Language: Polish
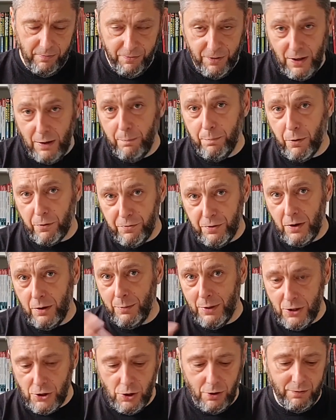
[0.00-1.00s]
Film po
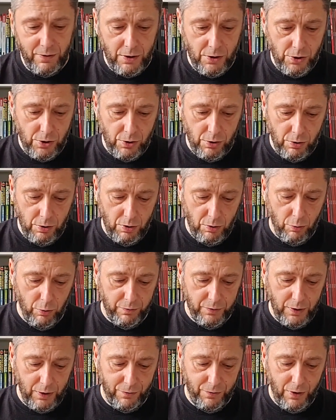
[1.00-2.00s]
filmie, dziewięć
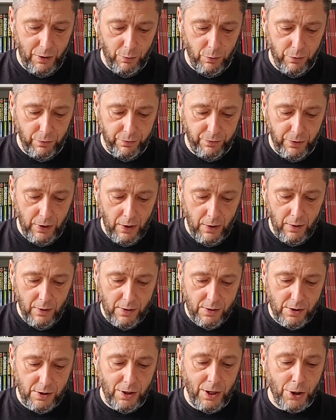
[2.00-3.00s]
głównych filmów
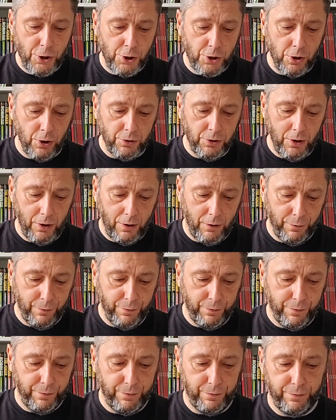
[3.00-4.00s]
streszczonych
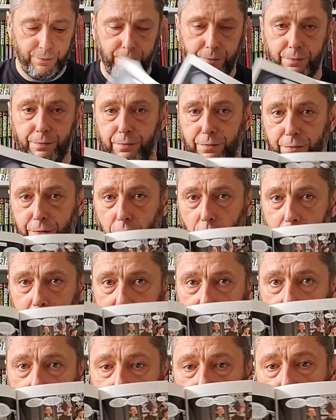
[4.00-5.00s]
w
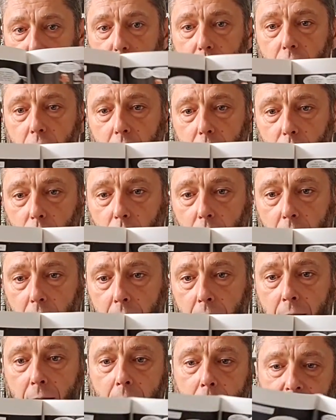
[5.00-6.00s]
formie graficznej,
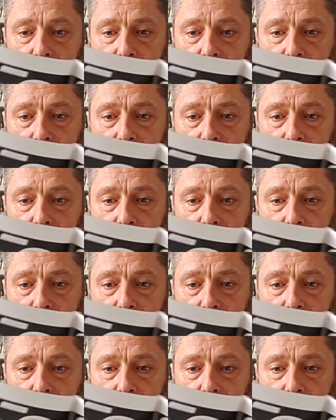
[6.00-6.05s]
która